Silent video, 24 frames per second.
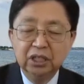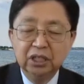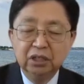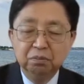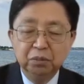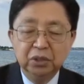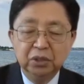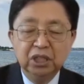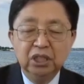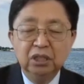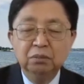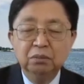
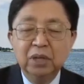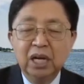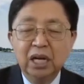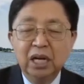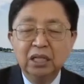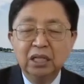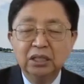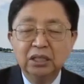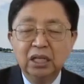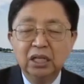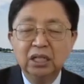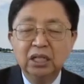믿음
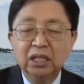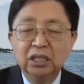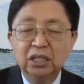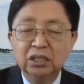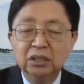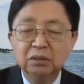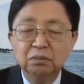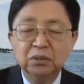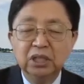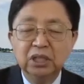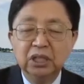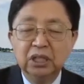안에
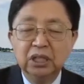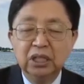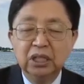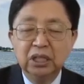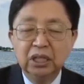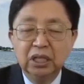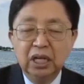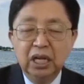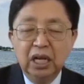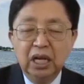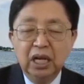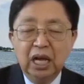살겠습니다.
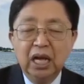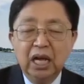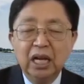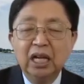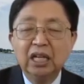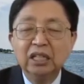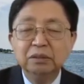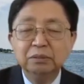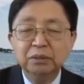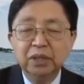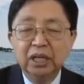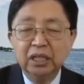
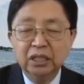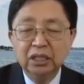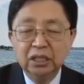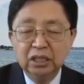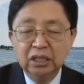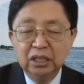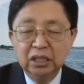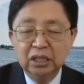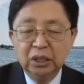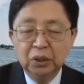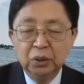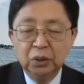하나님의
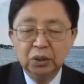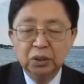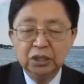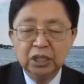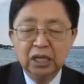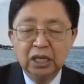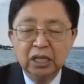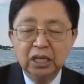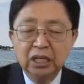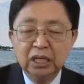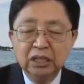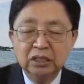뜻대로
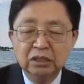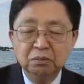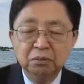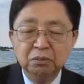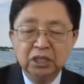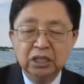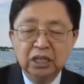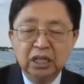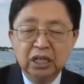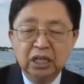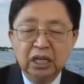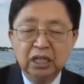
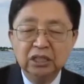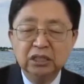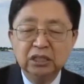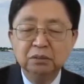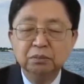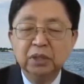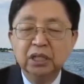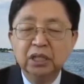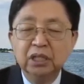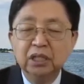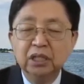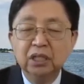살겠습니다.
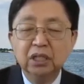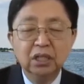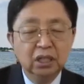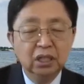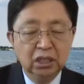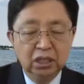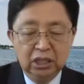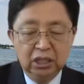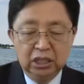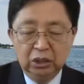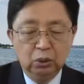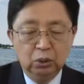하지만
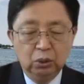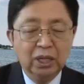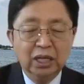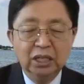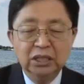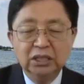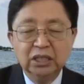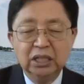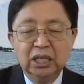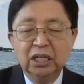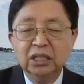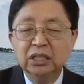
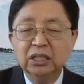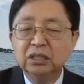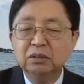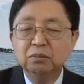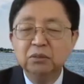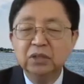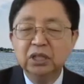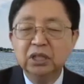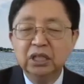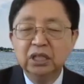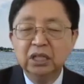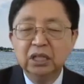기도하지
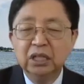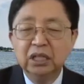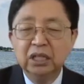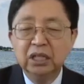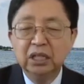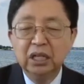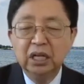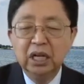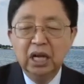않습니다.